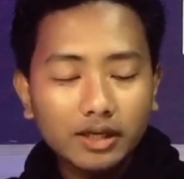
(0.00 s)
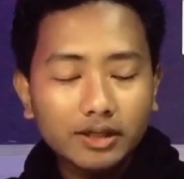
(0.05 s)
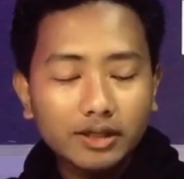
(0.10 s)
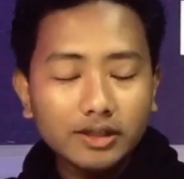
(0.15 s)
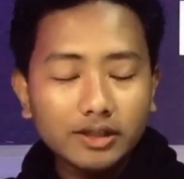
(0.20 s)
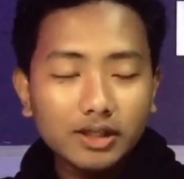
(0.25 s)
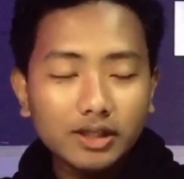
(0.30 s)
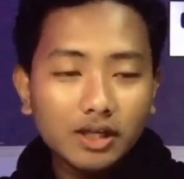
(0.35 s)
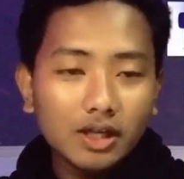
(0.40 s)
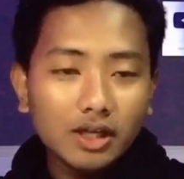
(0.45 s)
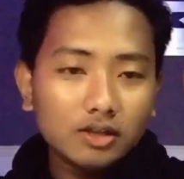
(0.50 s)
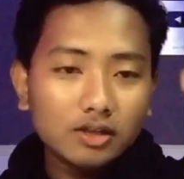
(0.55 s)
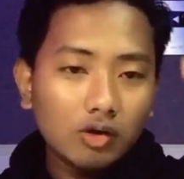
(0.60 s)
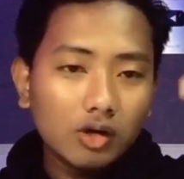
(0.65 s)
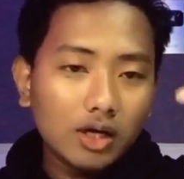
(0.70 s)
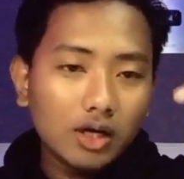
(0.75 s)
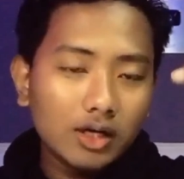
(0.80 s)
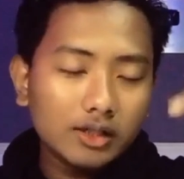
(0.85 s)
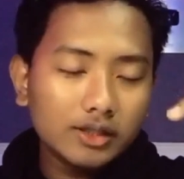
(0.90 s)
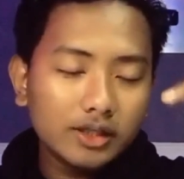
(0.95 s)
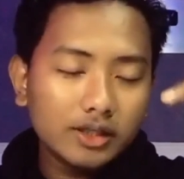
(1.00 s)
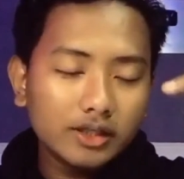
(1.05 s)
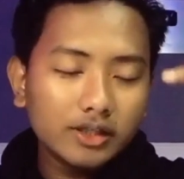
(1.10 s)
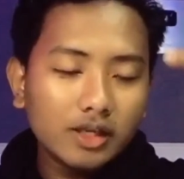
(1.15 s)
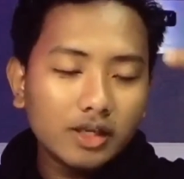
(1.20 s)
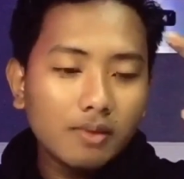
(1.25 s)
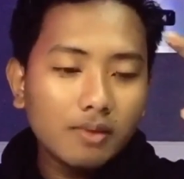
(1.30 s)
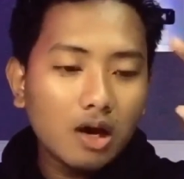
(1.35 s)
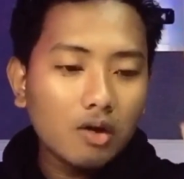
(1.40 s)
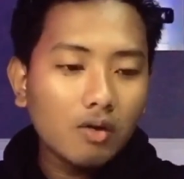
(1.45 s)
di sini atau kalian klik
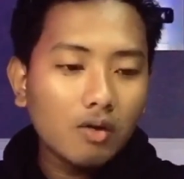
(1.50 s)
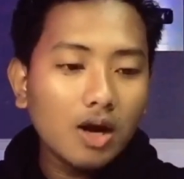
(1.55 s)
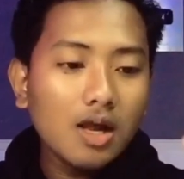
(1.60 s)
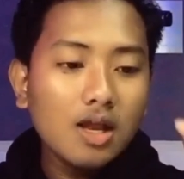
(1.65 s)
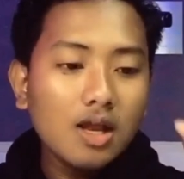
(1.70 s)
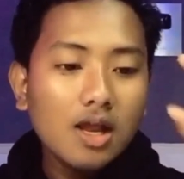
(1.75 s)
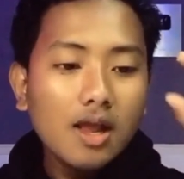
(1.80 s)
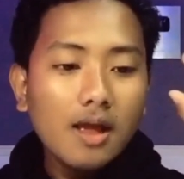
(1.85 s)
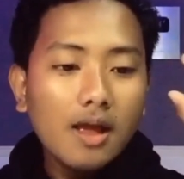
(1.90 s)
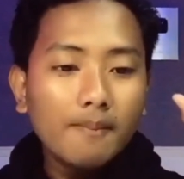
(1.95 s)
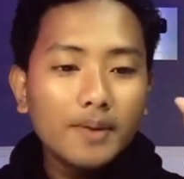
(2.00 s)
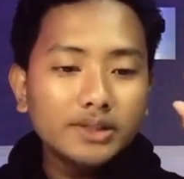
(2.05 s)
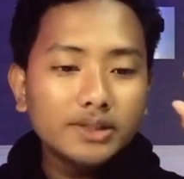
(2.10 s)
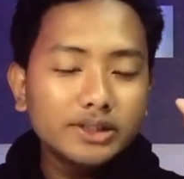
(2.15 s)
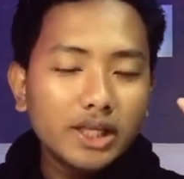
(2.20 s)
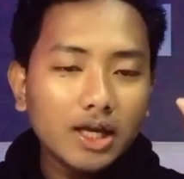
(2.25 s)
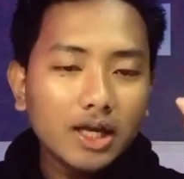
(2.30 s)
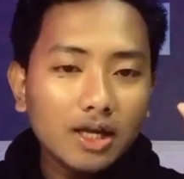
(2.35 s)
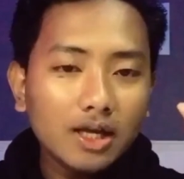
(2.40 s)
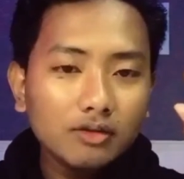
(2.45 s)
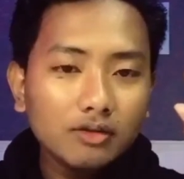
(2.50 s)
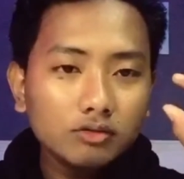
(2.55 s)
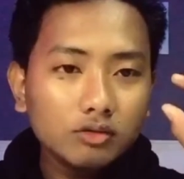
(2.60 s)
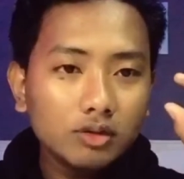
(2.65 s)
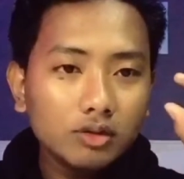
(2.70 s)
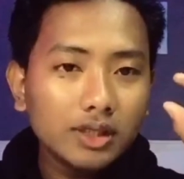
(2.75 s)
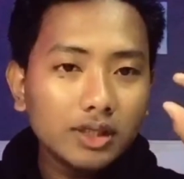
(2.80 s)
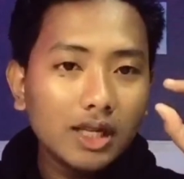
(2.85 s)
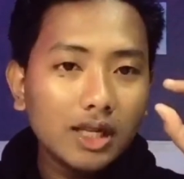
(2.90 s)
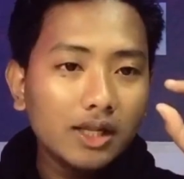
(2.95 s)
di bawah. Pastikan
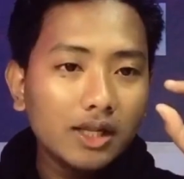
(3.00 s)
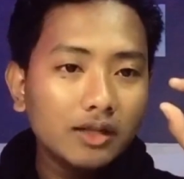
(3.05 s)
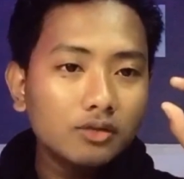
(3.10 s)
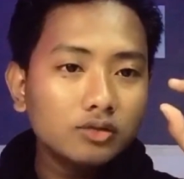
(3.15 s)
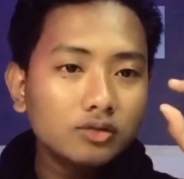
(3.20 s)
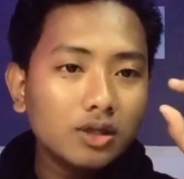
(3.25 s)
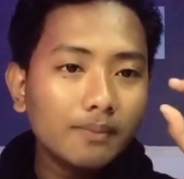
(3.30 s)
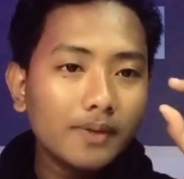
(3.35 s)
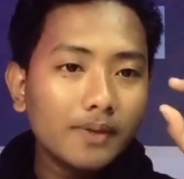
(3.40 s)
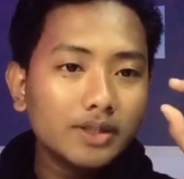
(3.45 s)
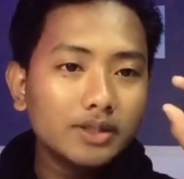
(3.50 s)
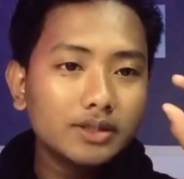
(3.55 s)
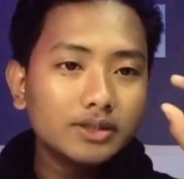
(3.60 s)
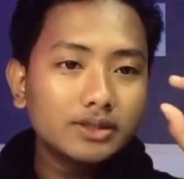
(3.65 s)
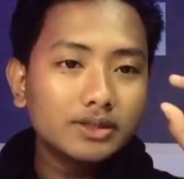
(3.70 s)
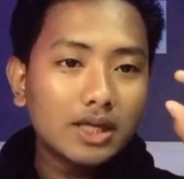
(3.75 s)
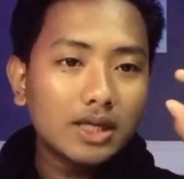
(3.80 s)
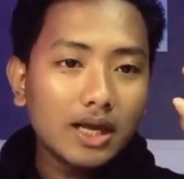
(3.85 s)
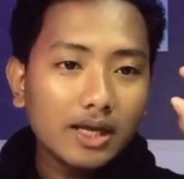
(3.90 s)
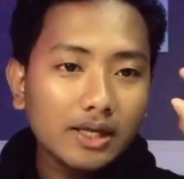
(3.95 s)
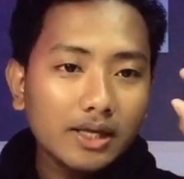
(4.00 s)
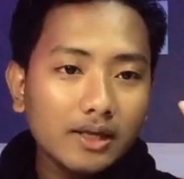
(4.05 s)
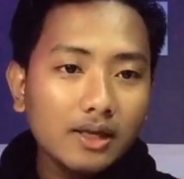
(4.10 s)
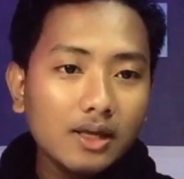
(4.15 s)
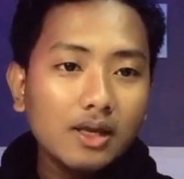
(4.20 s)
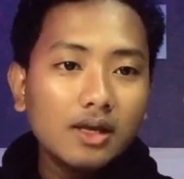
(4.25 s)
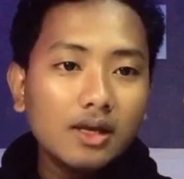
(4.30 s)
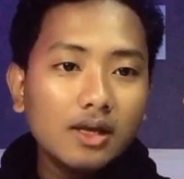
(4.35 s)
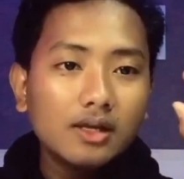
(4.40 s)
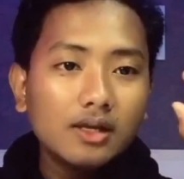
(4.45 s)
nonton kalian tuh sampai selesai
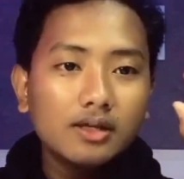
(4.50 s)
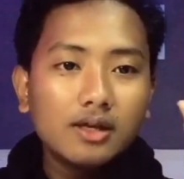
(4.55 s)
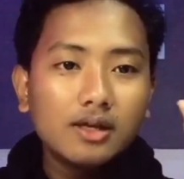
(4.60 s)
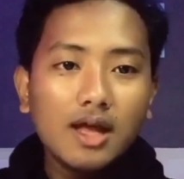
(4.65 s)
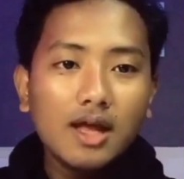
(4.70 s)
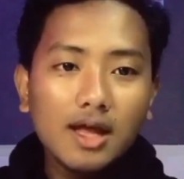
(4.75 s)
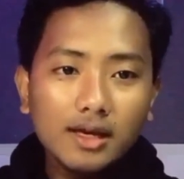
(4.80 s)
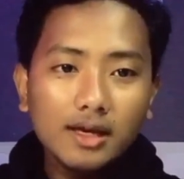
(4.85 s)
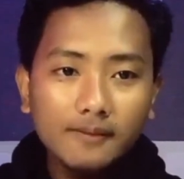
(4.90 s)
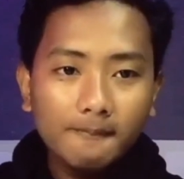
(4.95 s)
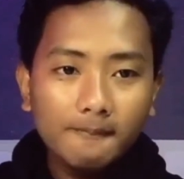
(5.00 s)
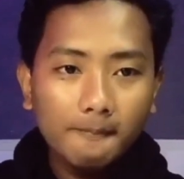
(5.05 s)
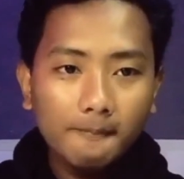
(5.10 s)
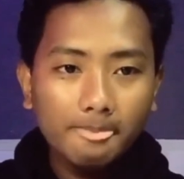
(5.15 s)
dan